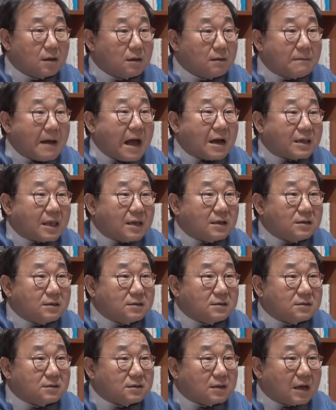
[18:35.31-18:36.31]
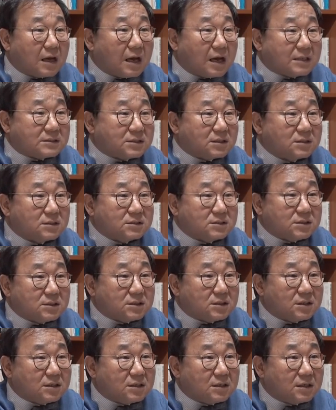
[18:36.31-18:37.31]
바겐크가
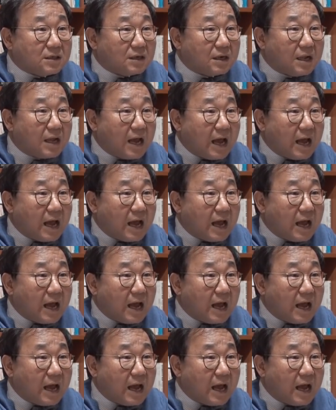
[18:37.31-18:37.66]
정치를